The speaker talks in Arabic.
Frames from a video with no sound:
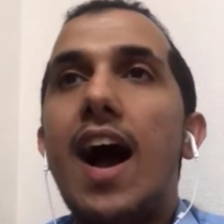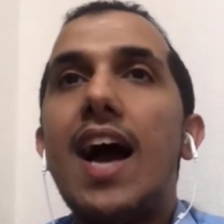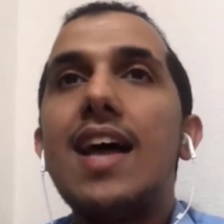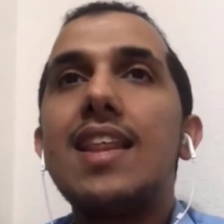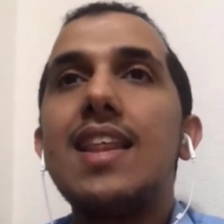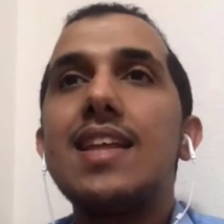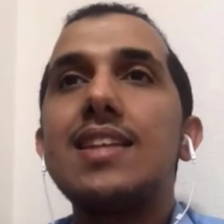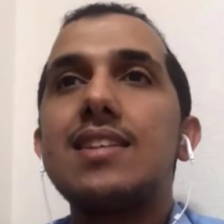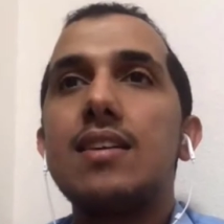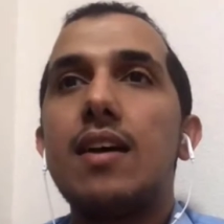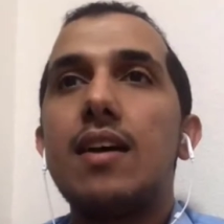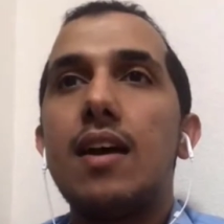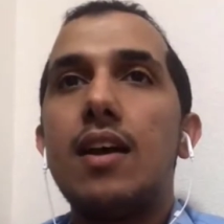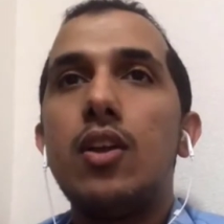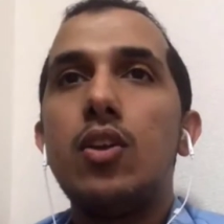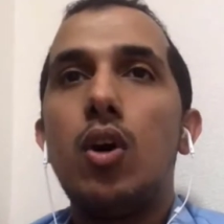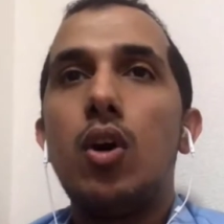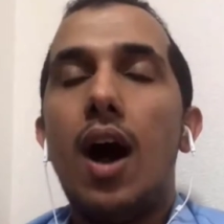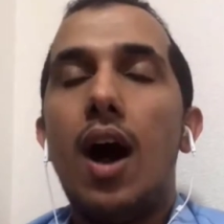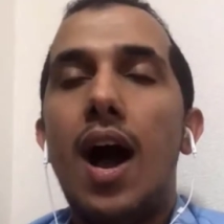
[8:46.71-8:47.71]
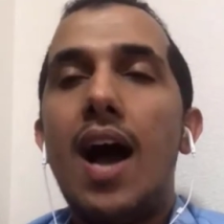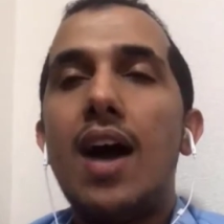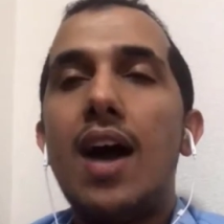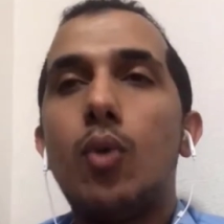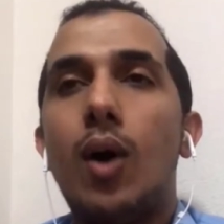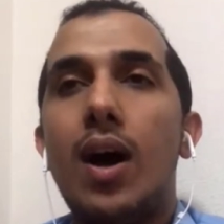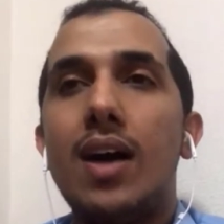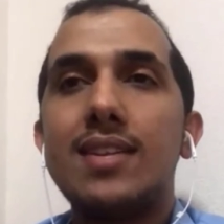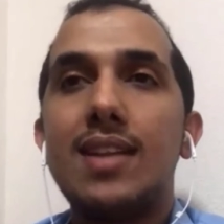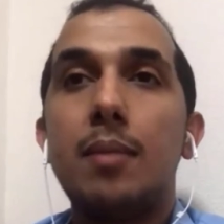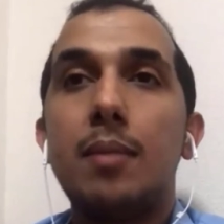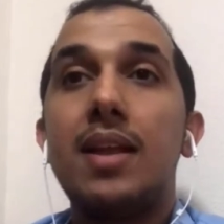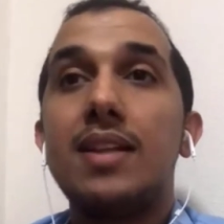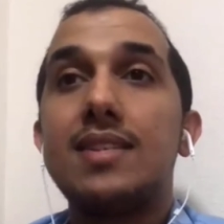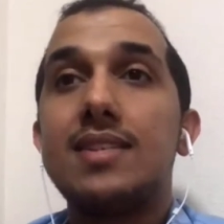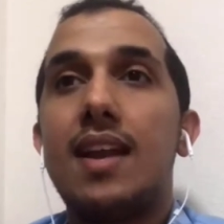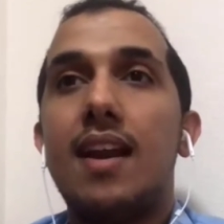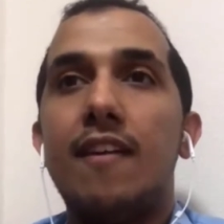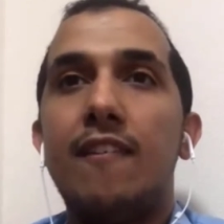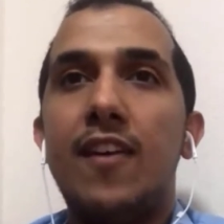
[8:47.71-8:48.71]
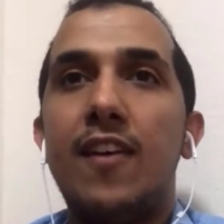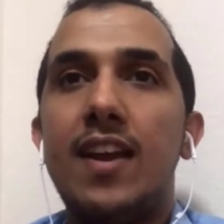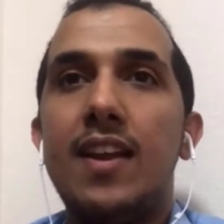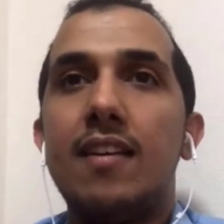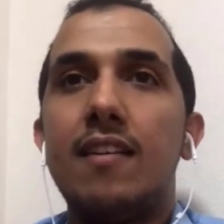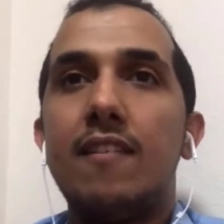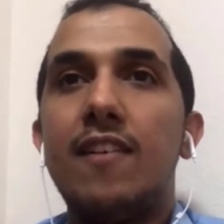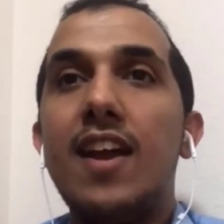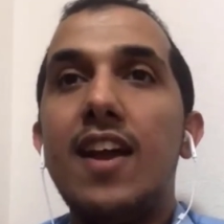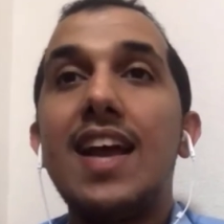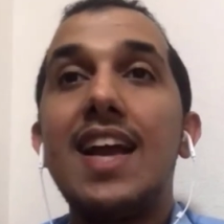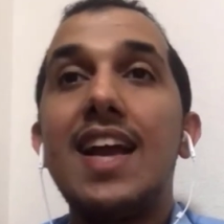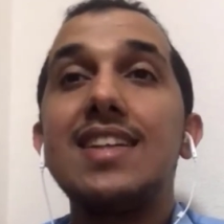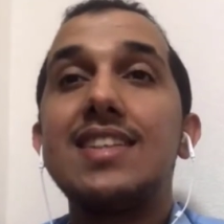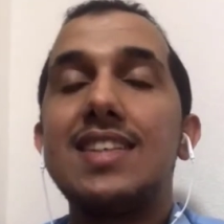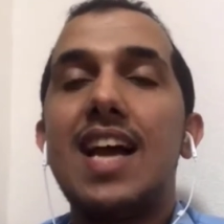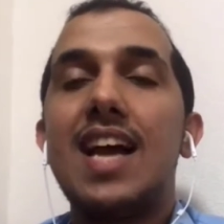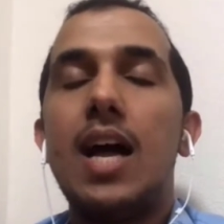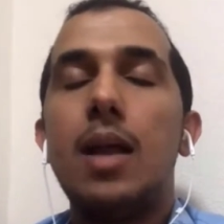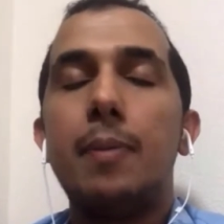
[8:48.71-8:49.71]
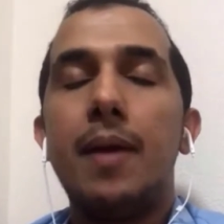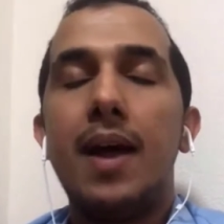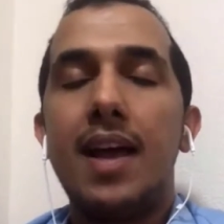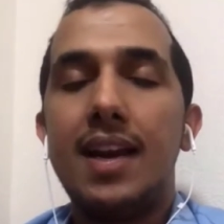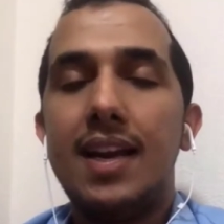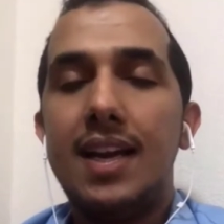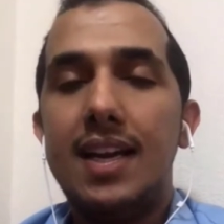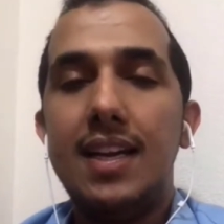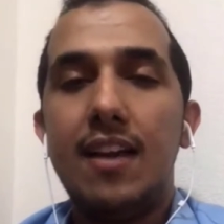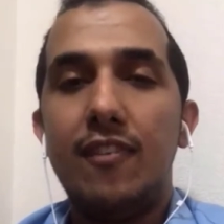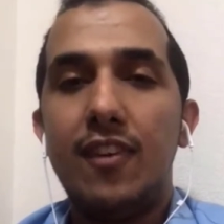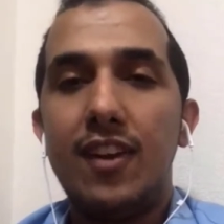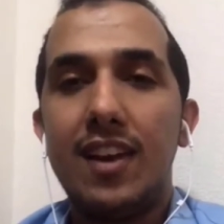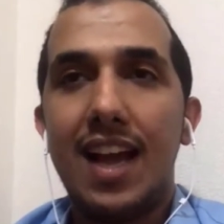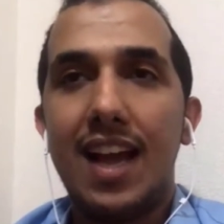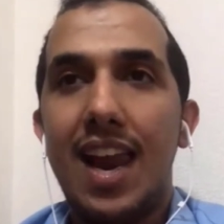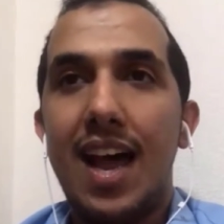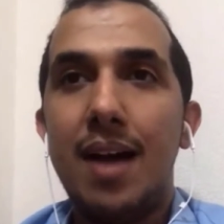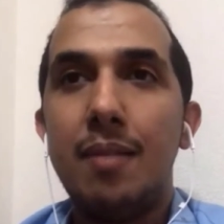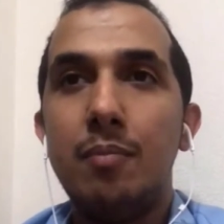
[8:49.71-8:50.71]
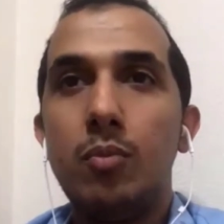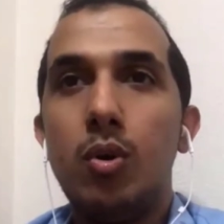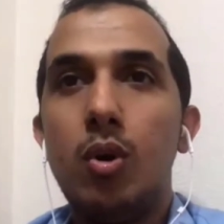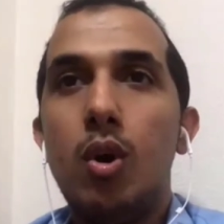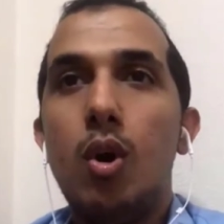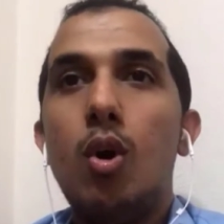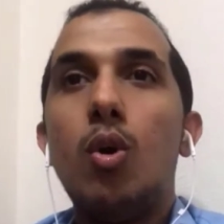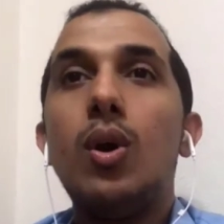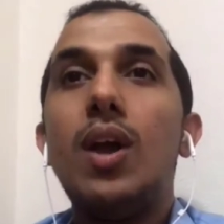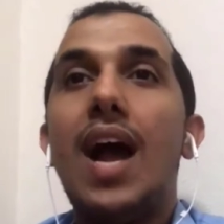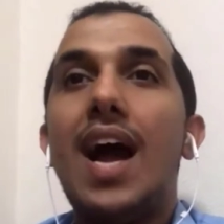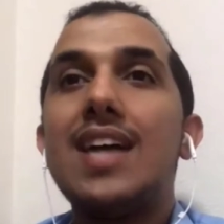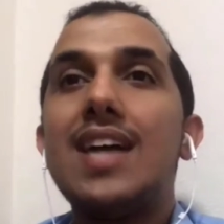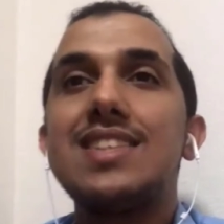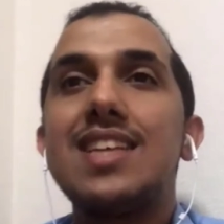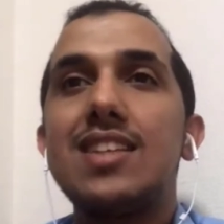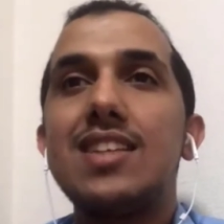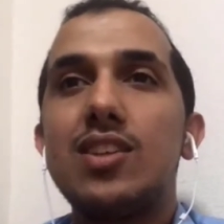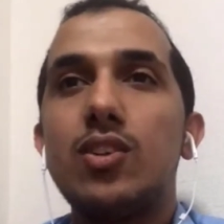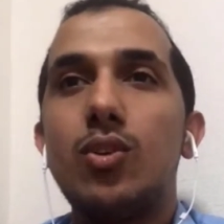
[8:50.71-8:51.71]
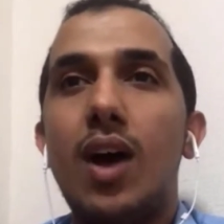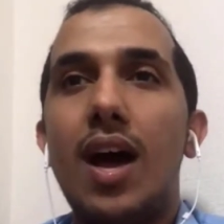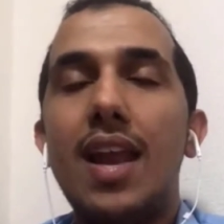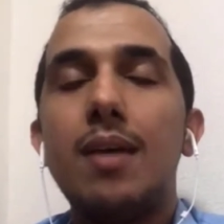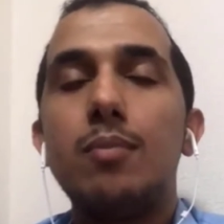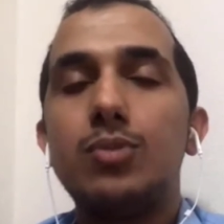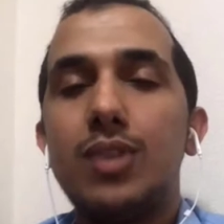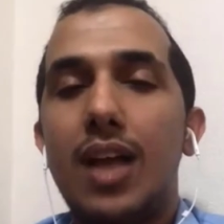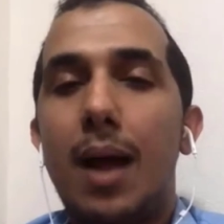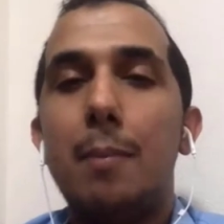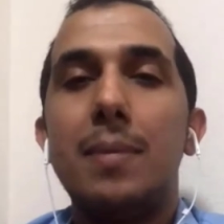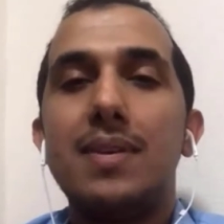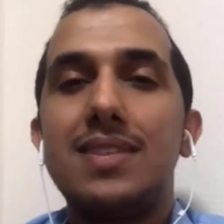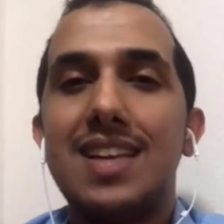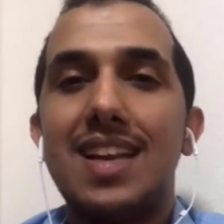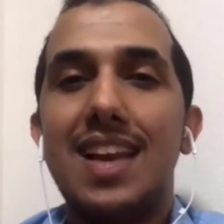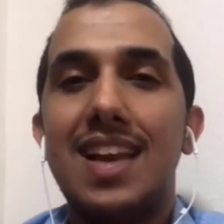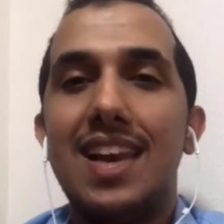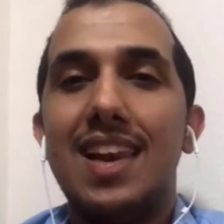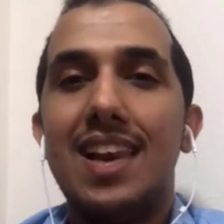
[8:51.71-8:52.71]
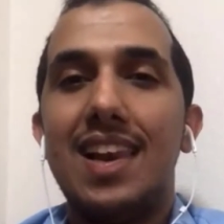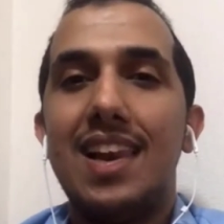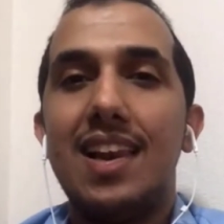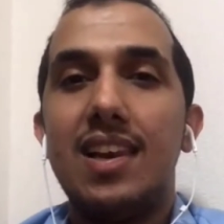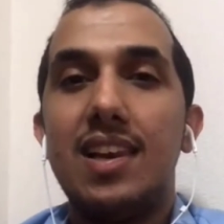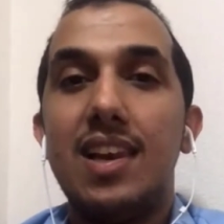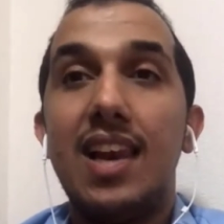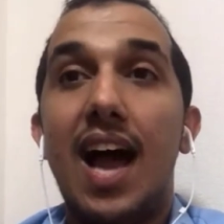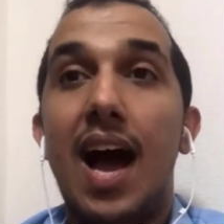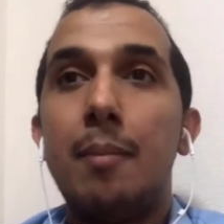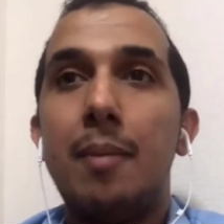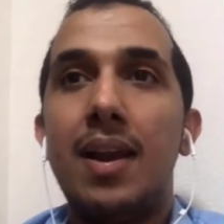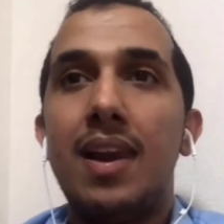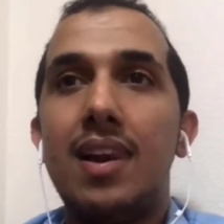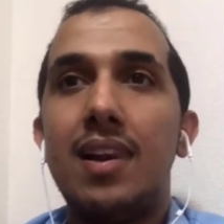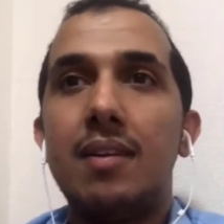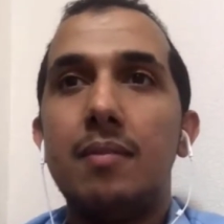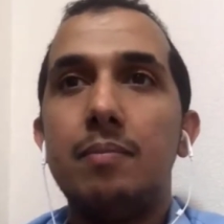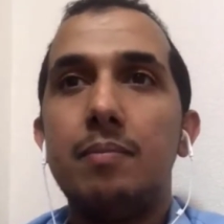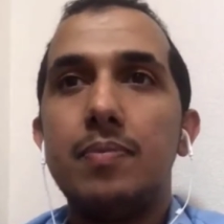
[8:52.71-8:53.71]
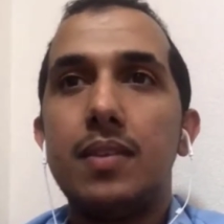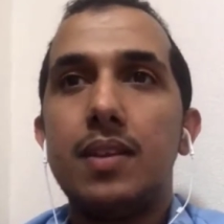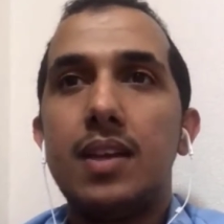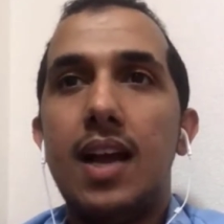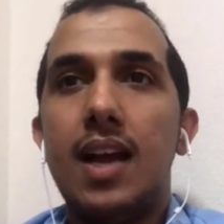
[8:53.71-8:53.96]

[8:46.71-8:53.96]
فاخذت انه اخذ وعطى من الطرفين، فانا كنت شاعر باريحيه في الكلام، وهي حست انه انا متحمس للعمل.